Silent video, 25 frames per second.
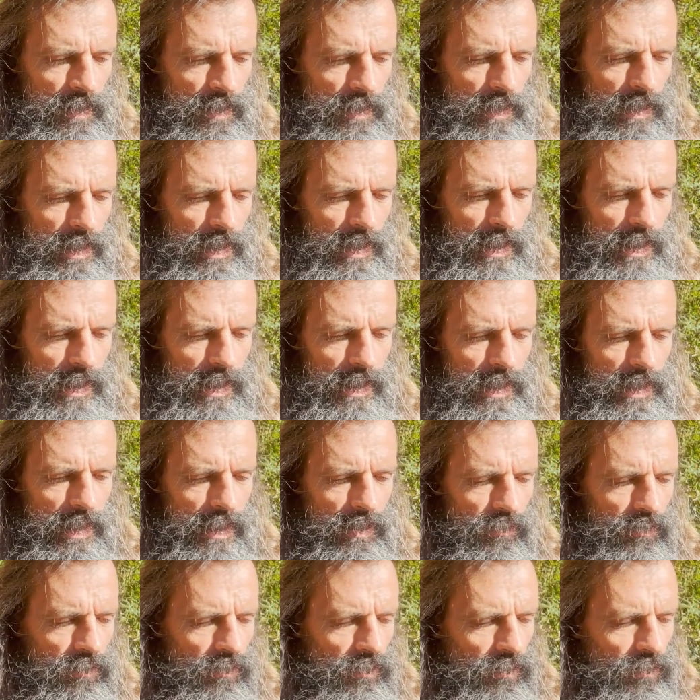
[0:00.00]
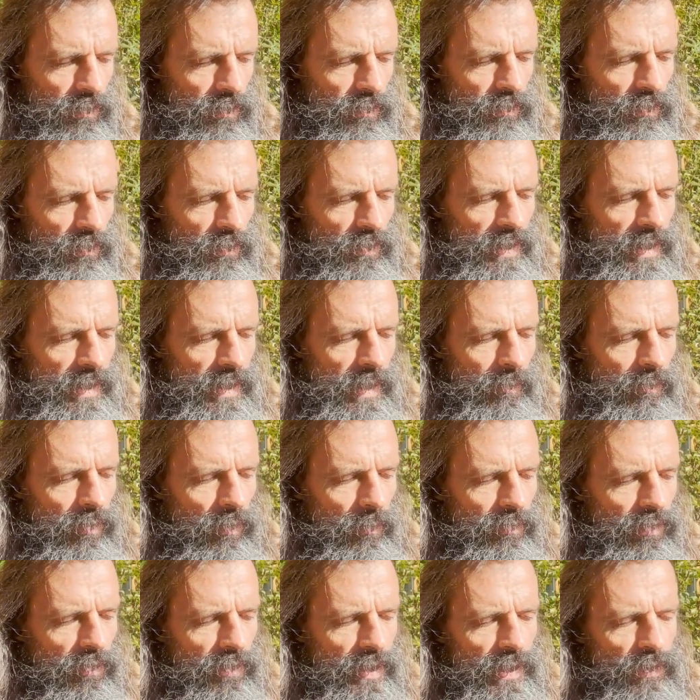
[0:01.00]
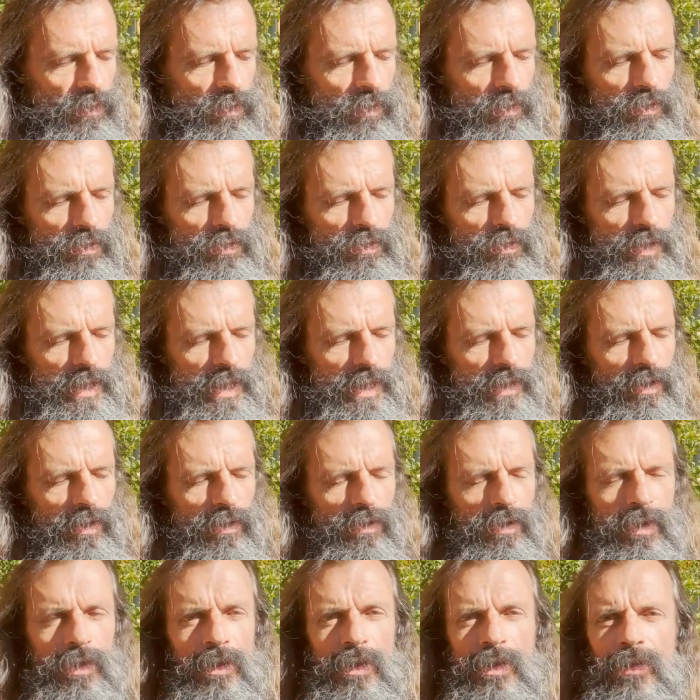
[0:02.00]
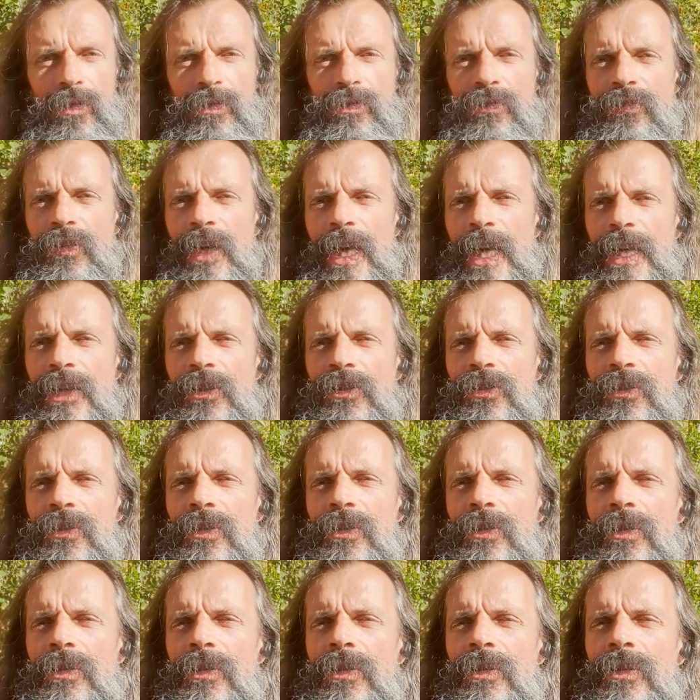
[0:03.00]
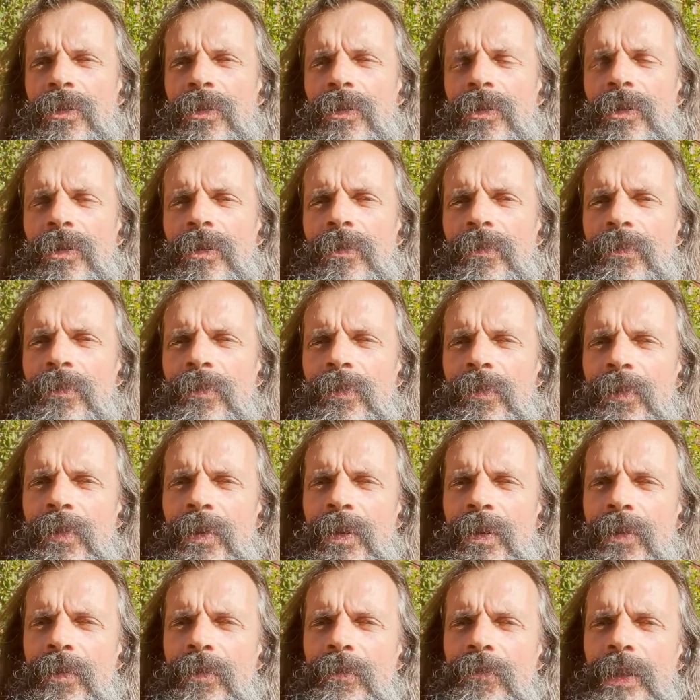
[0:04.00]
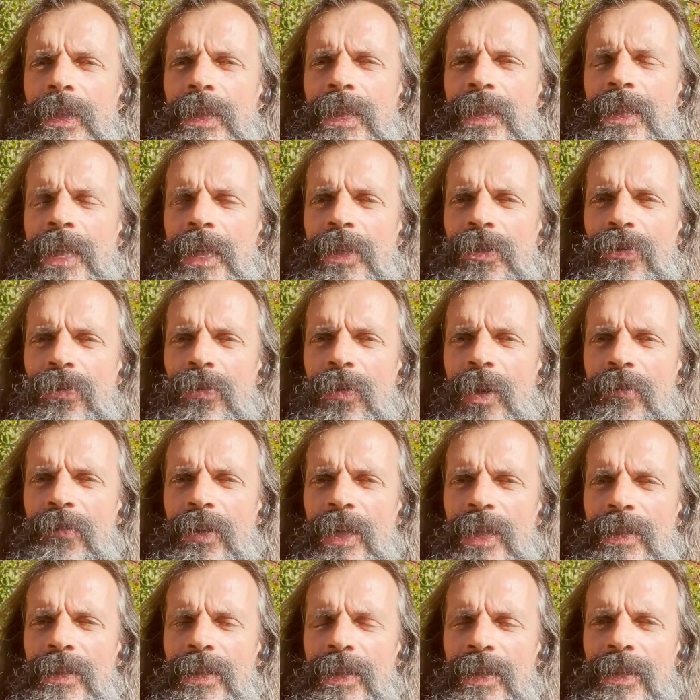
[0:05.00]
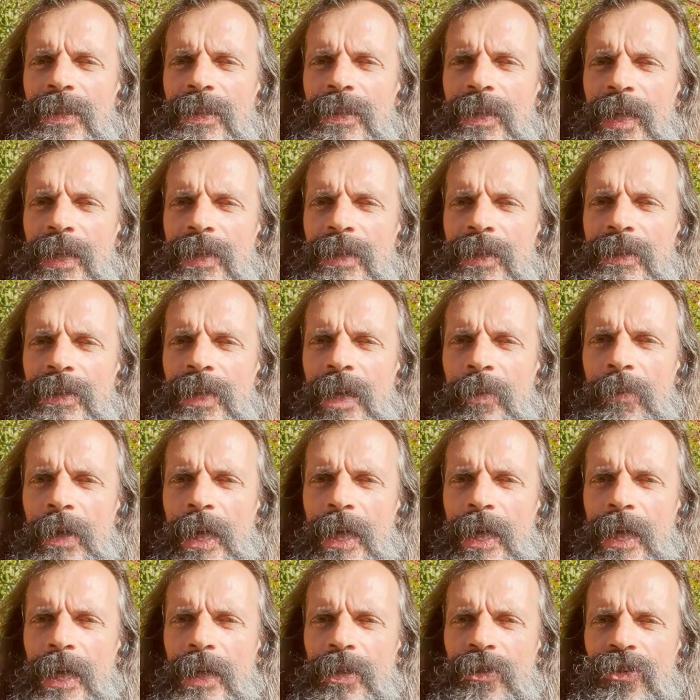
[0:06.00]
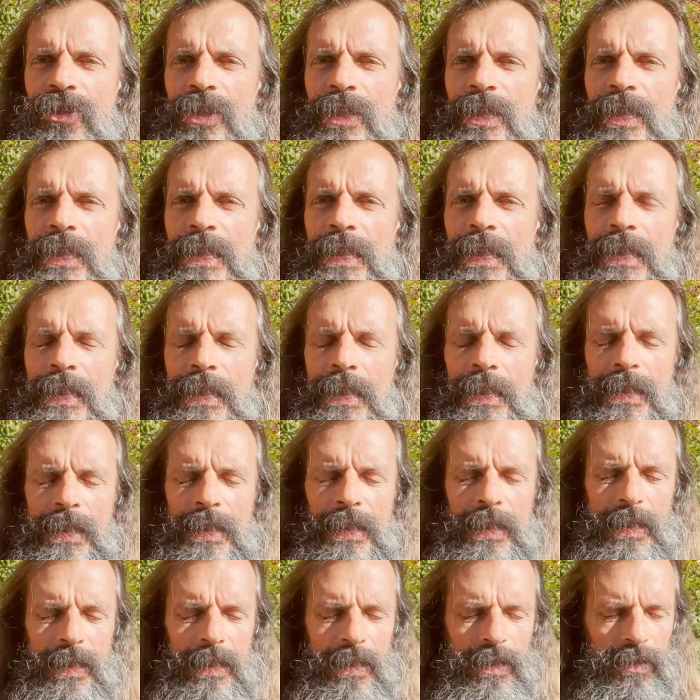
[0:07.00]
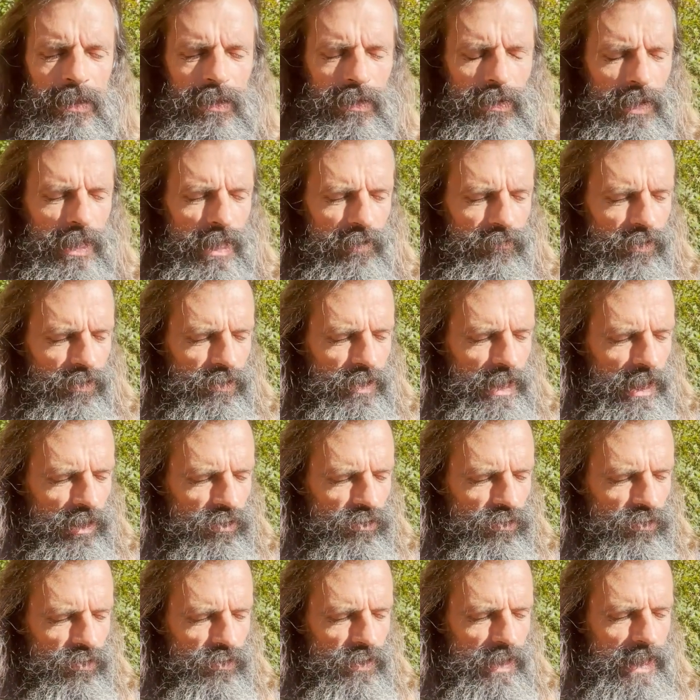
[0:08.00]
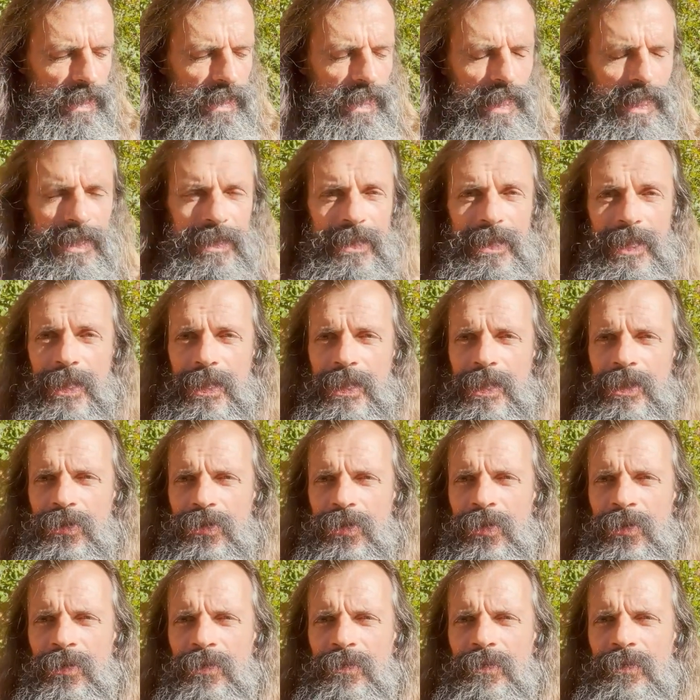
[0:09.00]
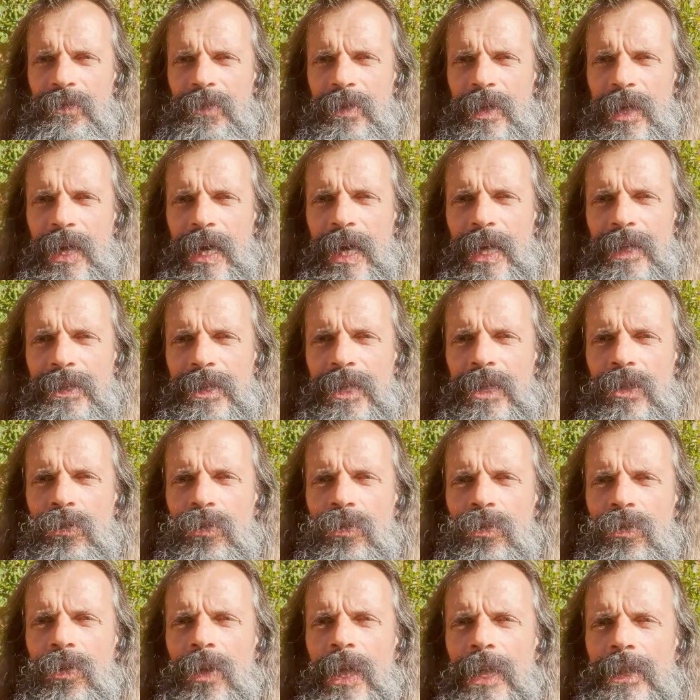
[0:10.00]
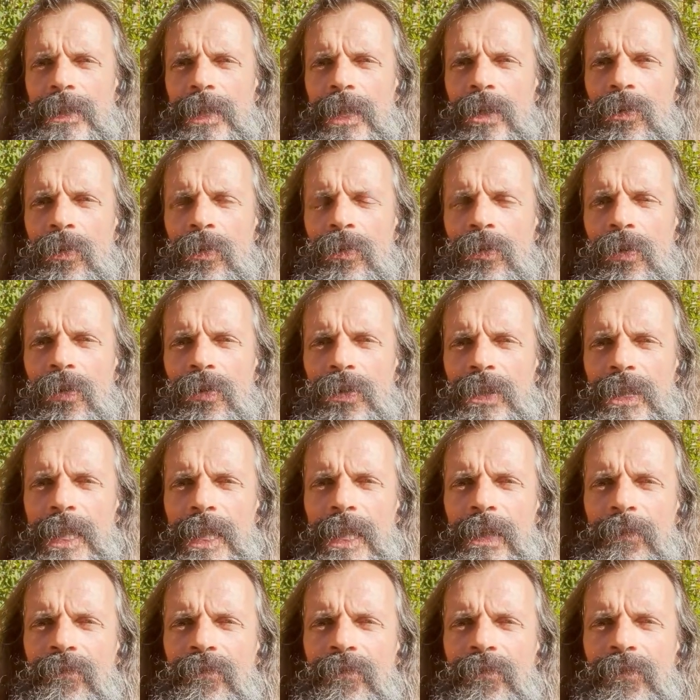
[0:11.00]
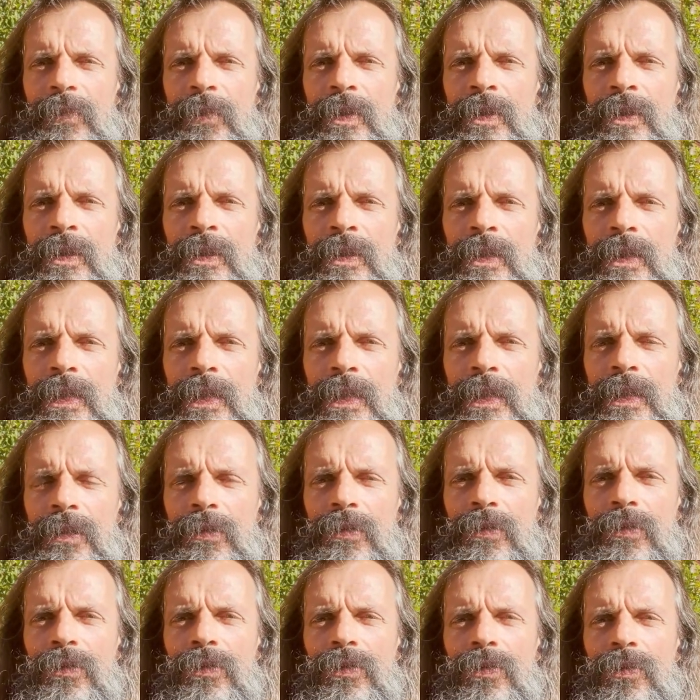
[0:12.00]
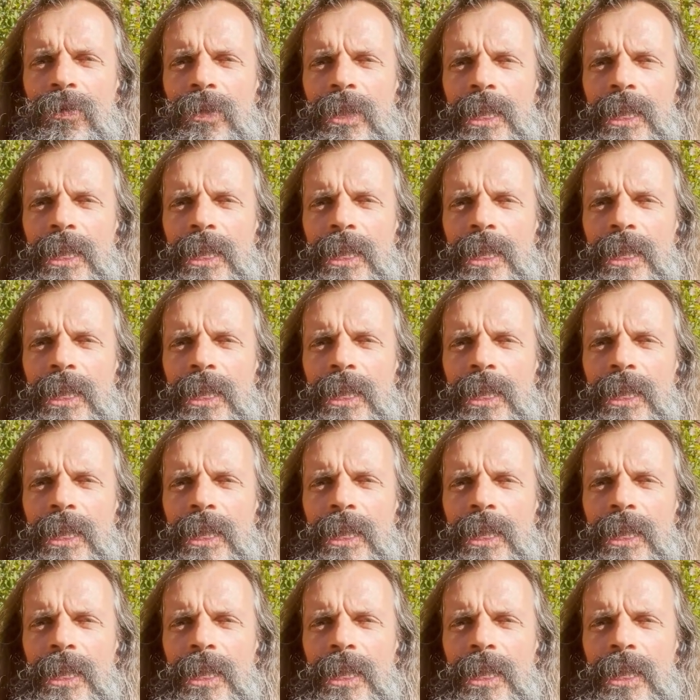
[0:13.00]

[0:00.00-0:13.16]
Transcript: Et donc ces propos qui sont recueillis dans l'ouvrage Méditation avec Sri Nisargadatta Maharaj. L'avantage de ces textes, c'est qu'ils sont assez courts, assez condensés, Hein, ce sont